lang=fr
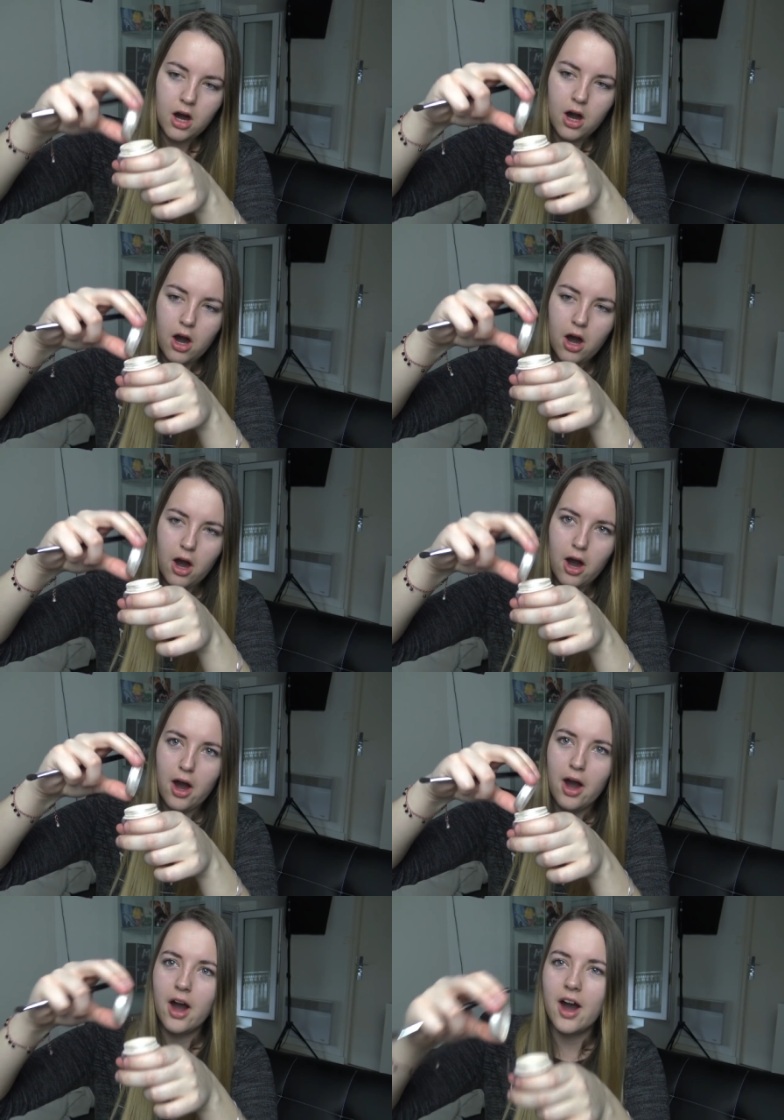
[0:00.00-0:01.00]
Oh oh,
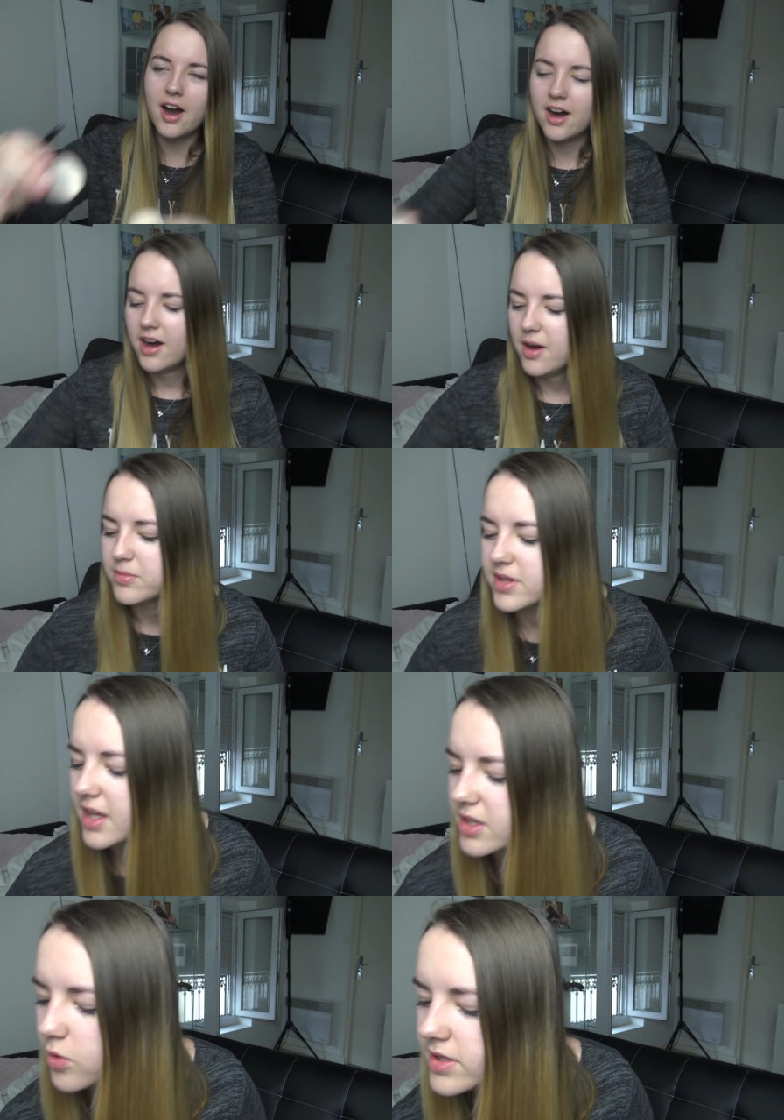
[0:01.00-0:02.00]
oh Putain
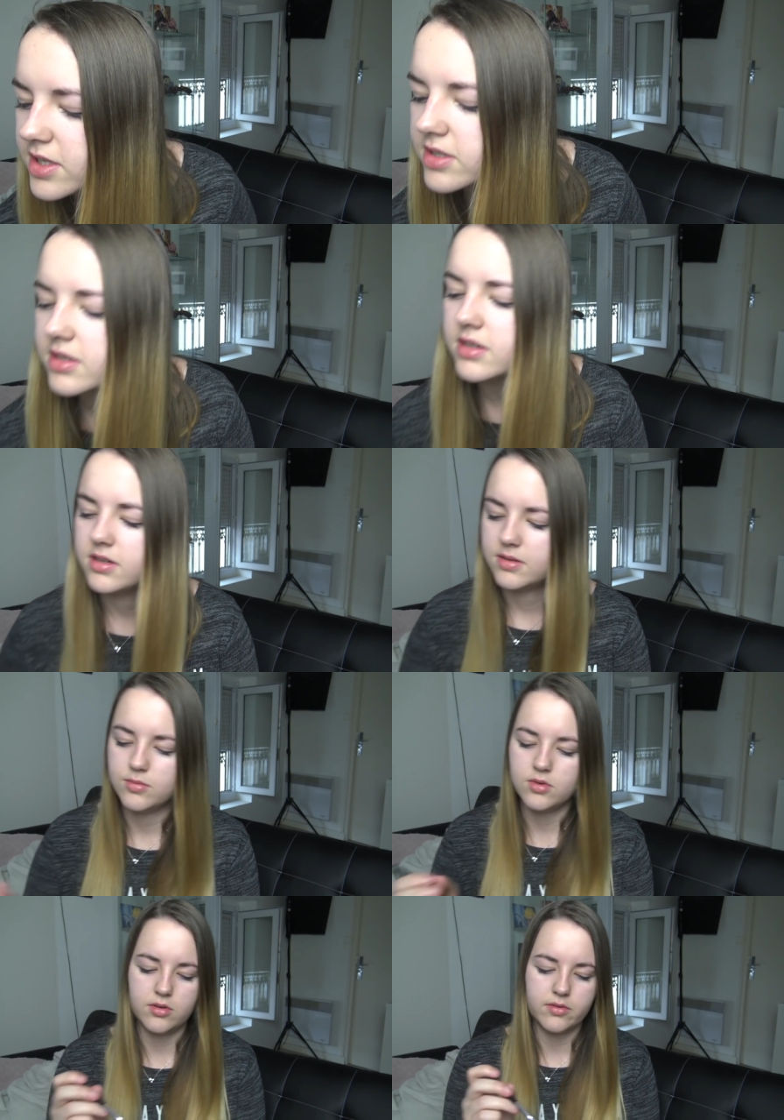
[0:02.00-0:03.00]
elle a 3 tonnes.
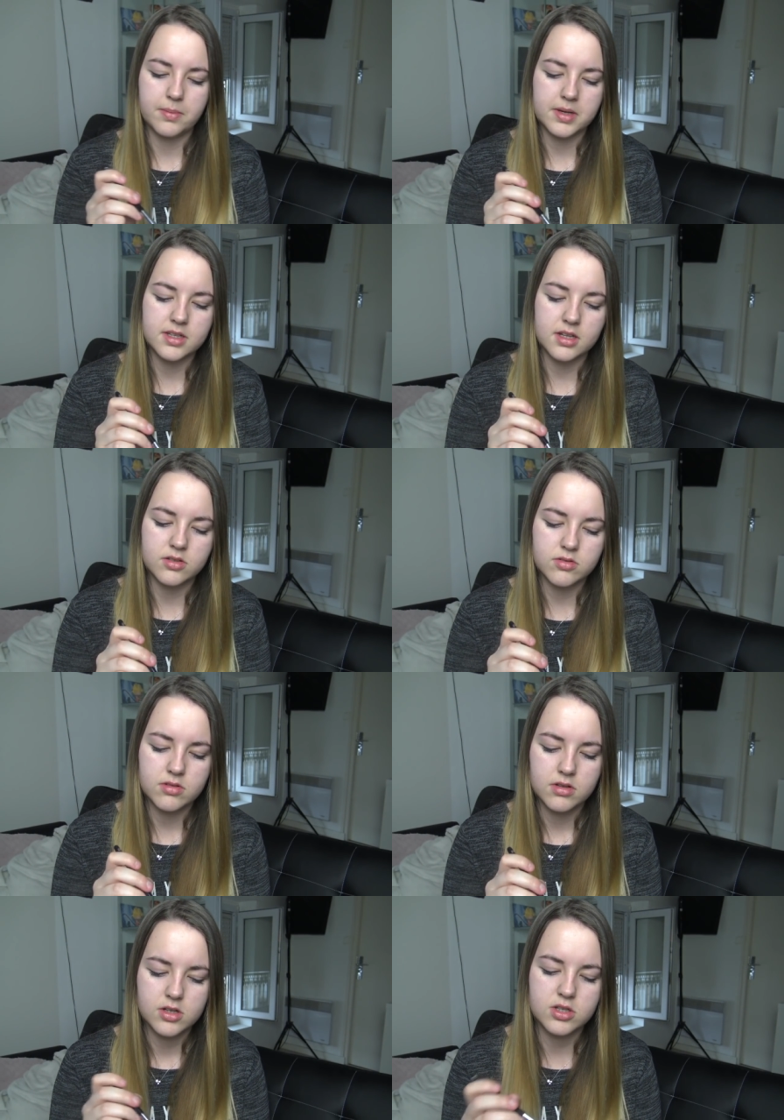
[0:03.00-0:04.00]
Bon on va partir là-dessus.
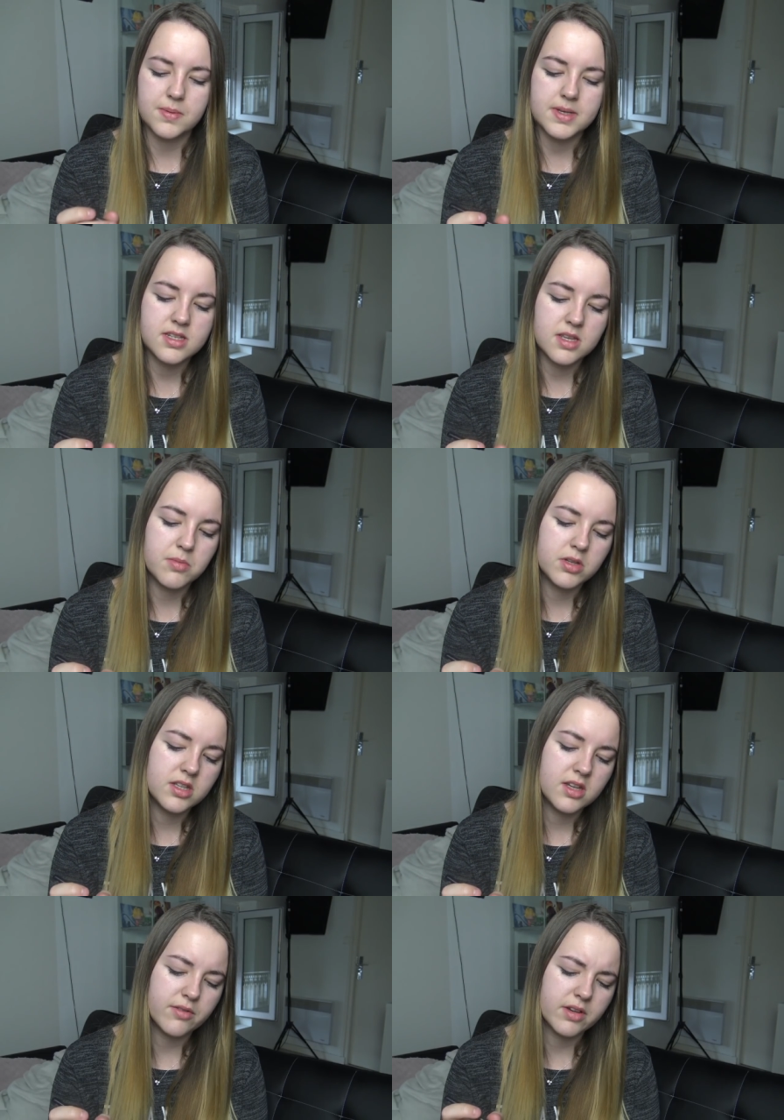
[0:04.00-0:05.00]
Je sais pas si c'est une bonne
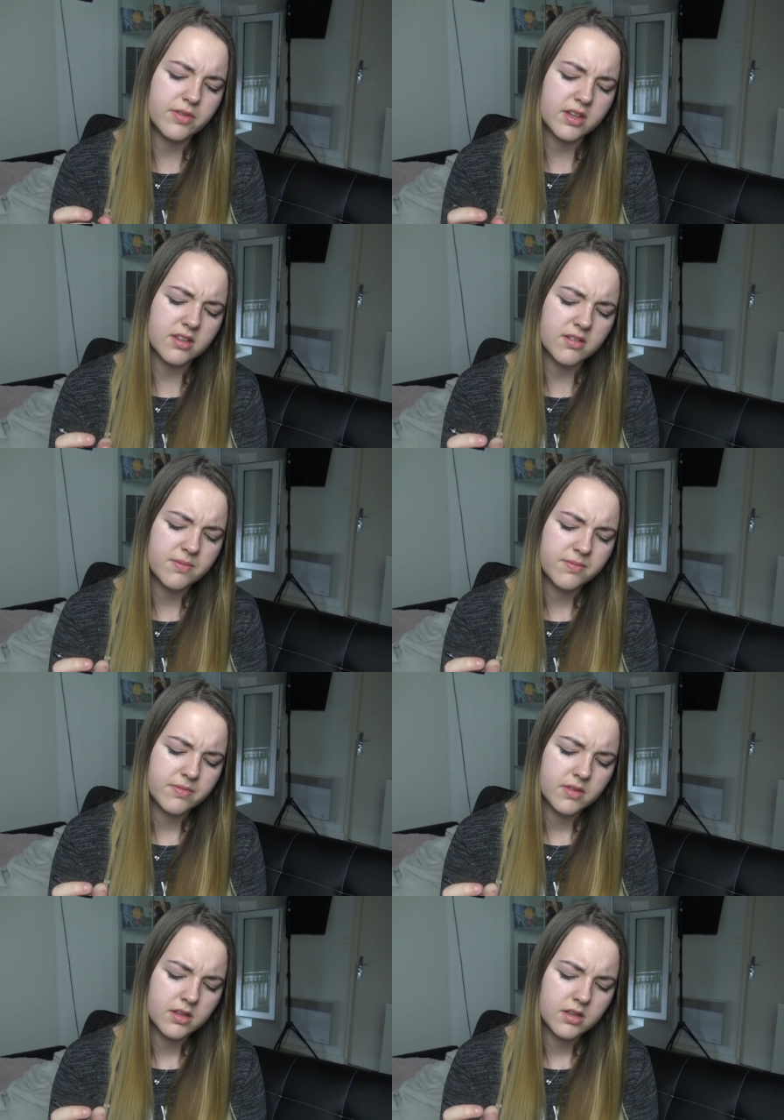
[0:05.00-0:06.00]
idée en vrai de faire ça.
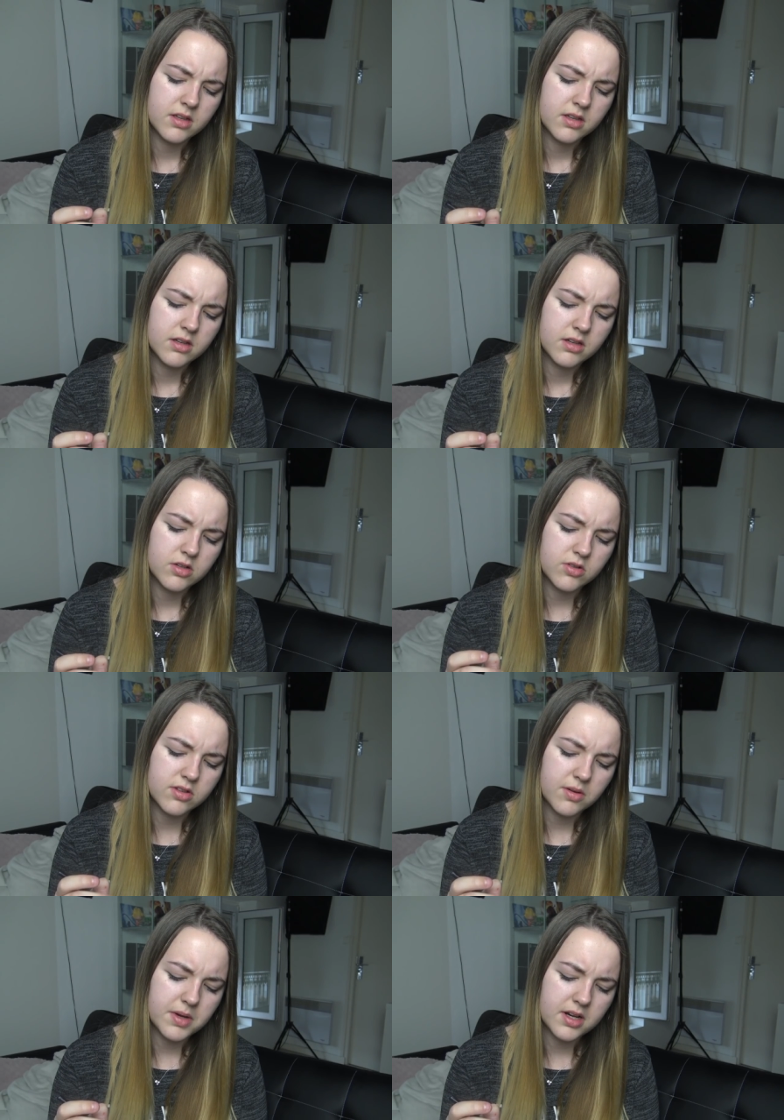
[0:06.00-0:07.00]
Je le
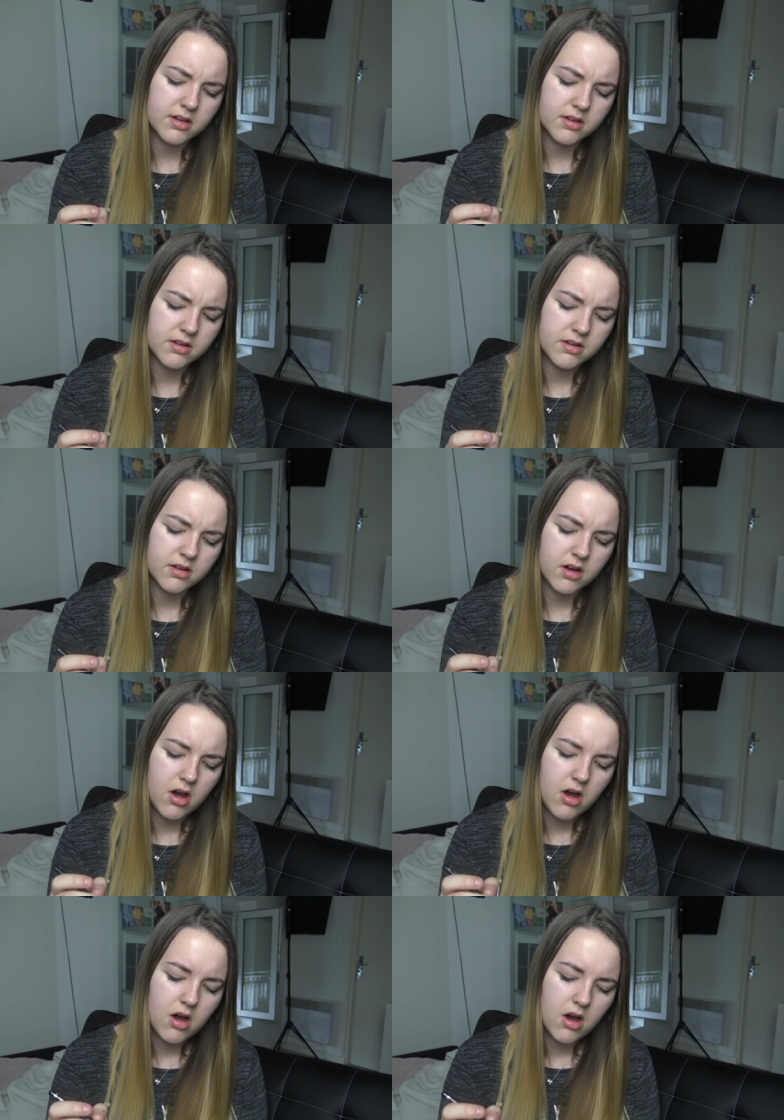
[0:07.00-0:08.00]
sens mal. Oh,
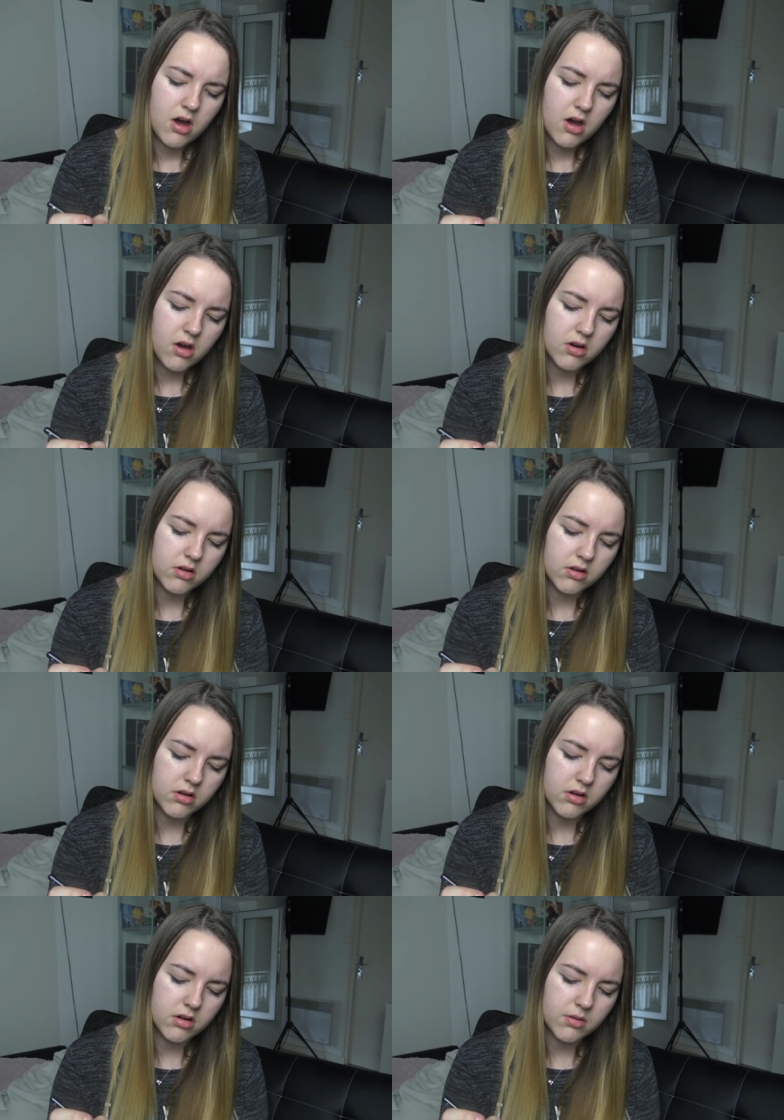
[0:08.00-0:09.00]
oh là
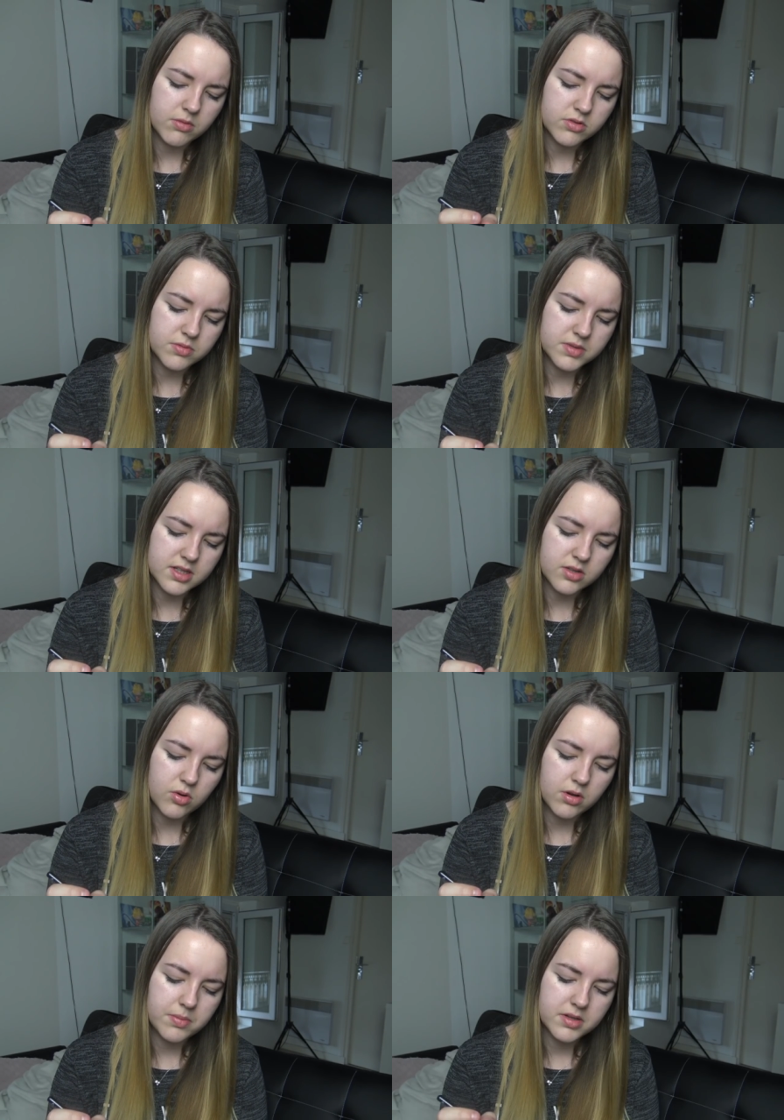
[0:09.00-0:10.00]
là, mon dieu, c'est
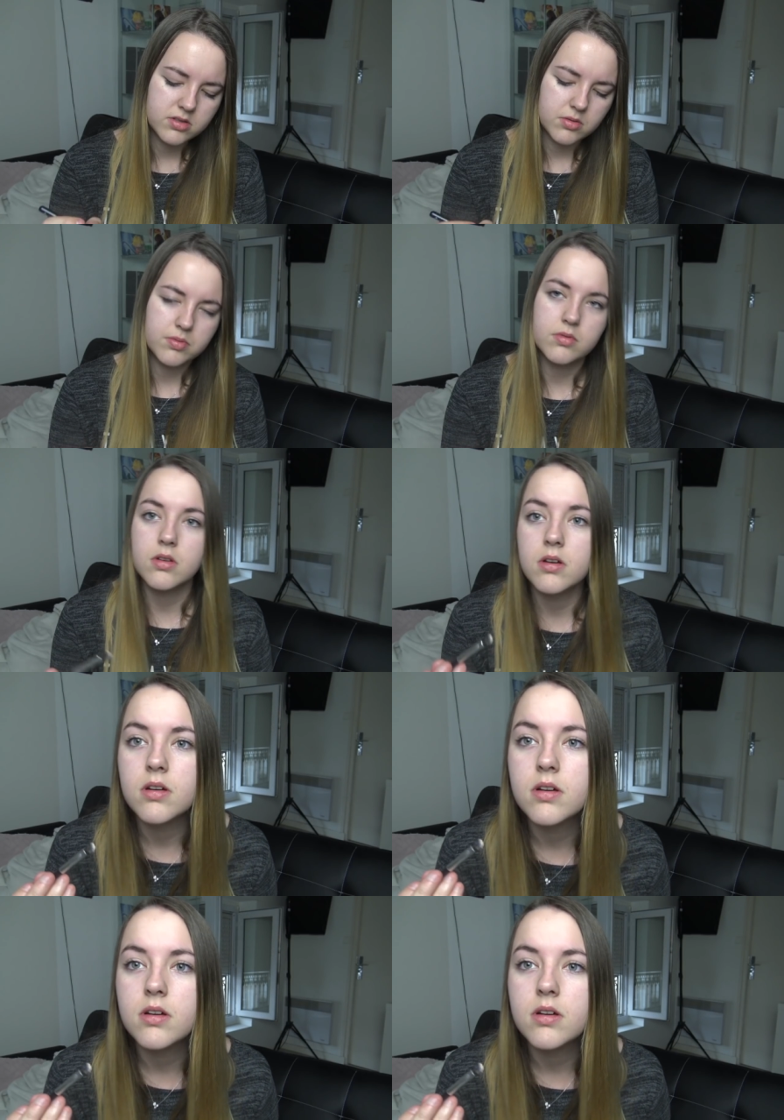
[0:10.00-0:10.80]
trop épais cette poudre.